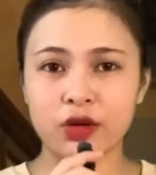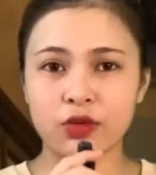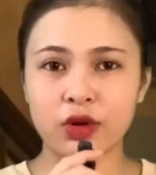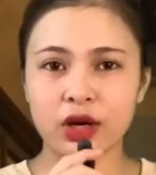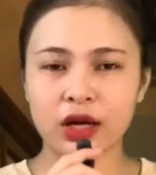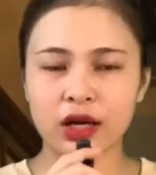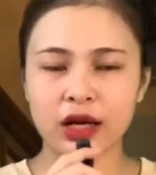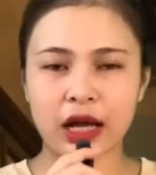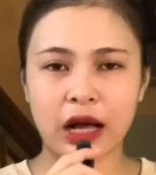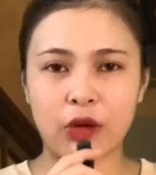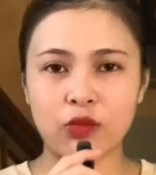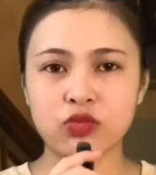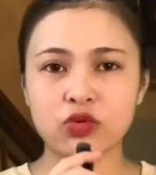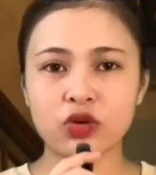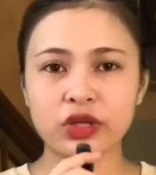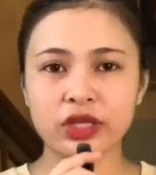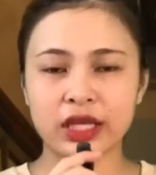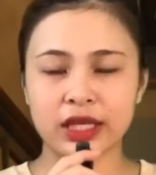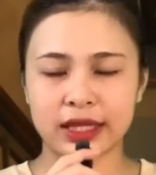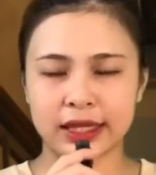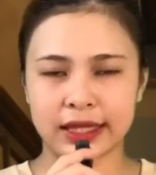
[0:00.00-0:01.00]
yêu á không
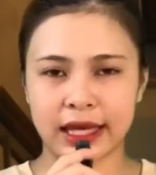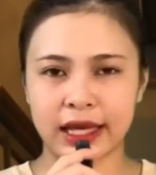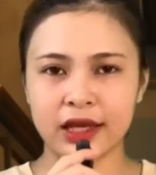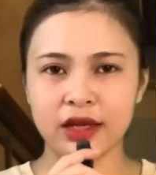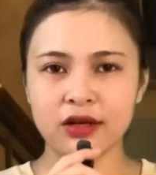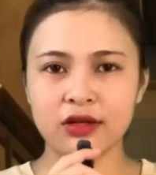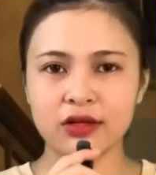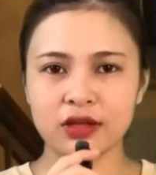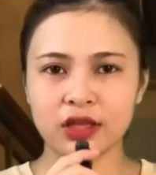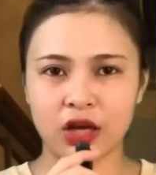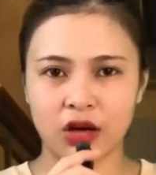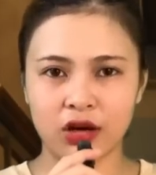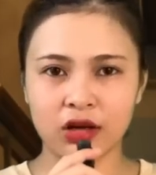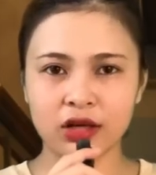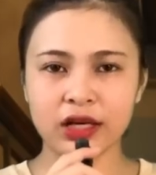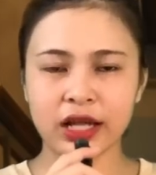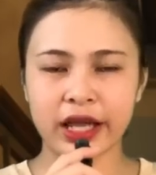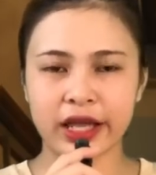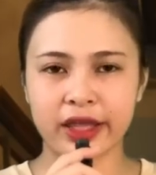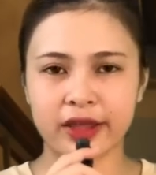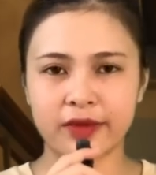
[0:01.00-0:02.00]
có nhìn thấy đứa
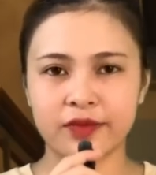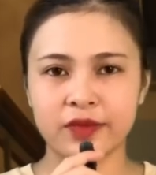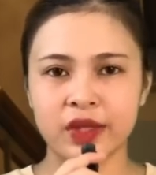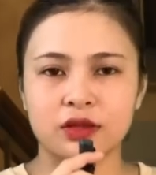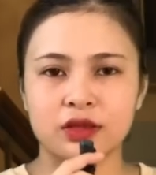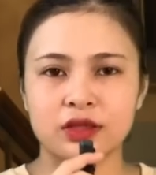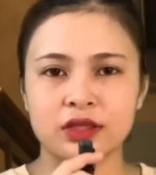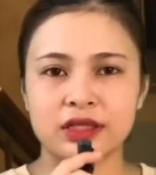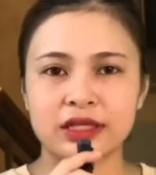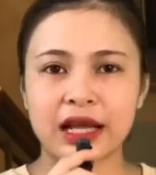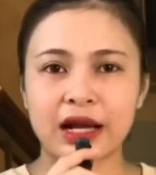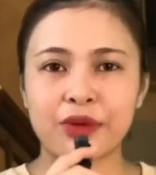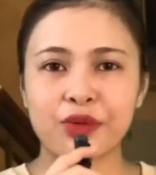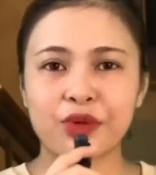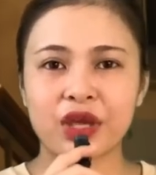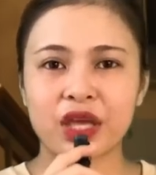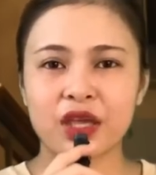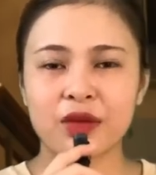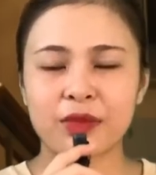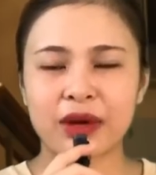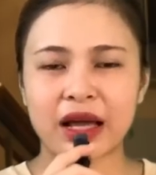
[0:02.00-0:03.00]
nhỏ này. Sau
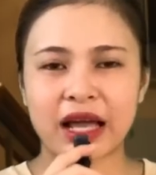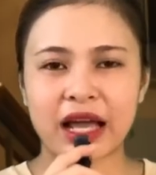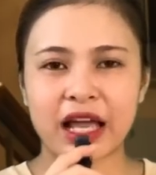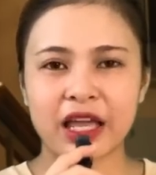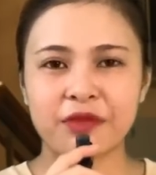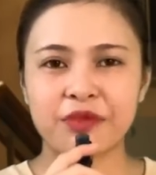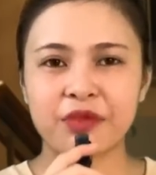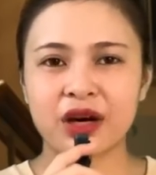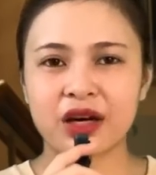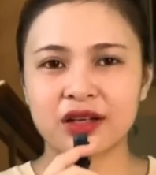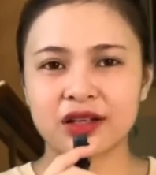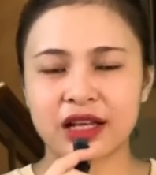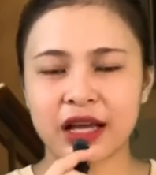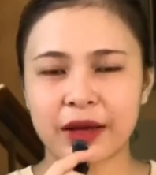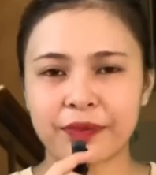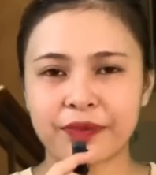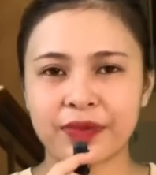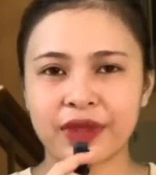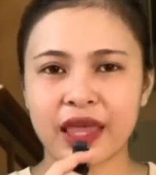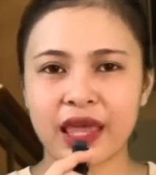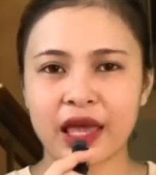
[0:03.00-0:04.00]
khi mà hai bên
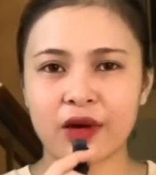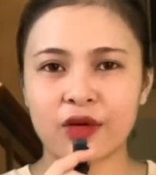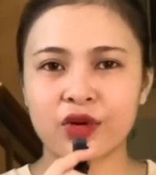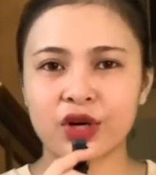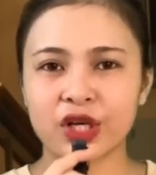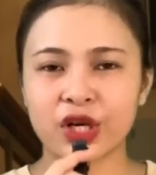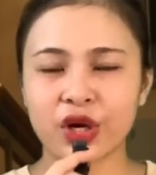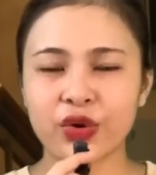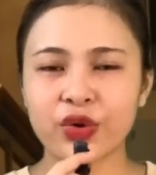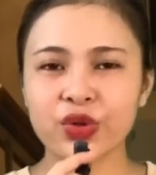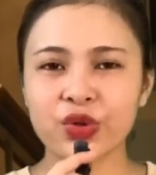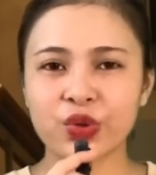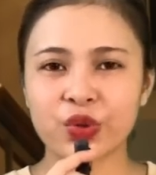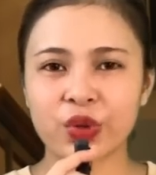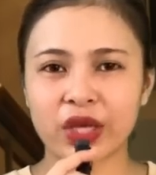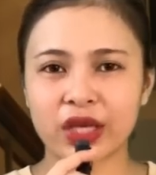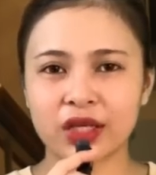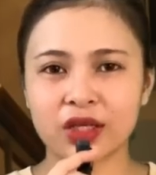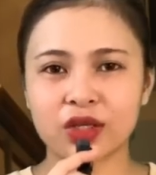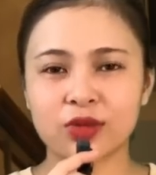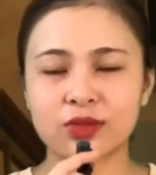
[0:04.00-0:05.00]
gặp nhau á, nói
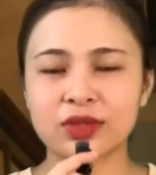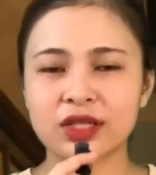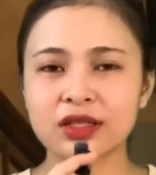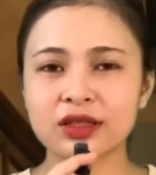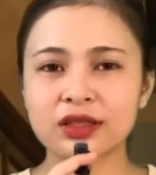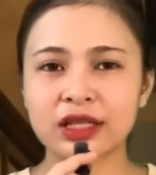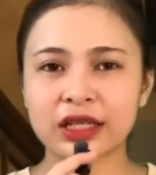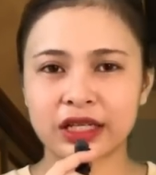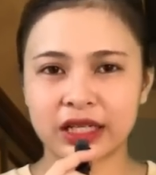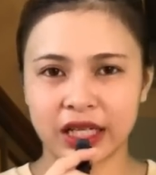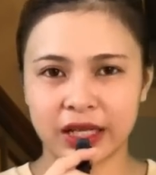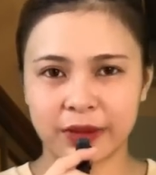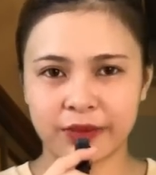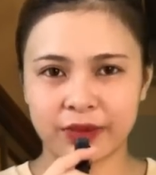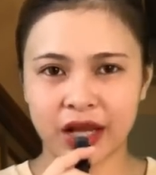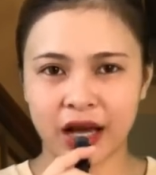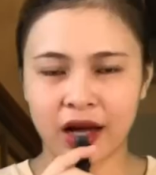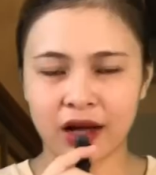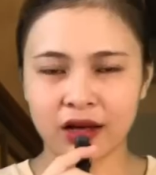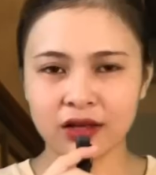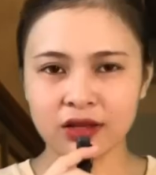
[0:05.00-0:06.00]
chuyện cũng rất là
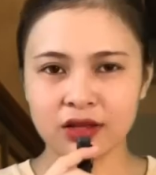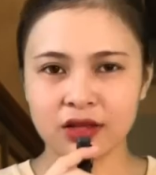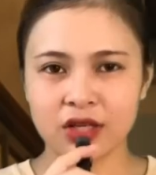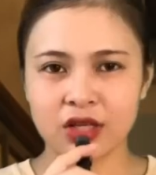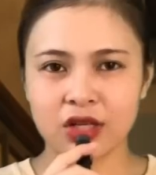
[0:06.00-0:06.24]
niềm nở.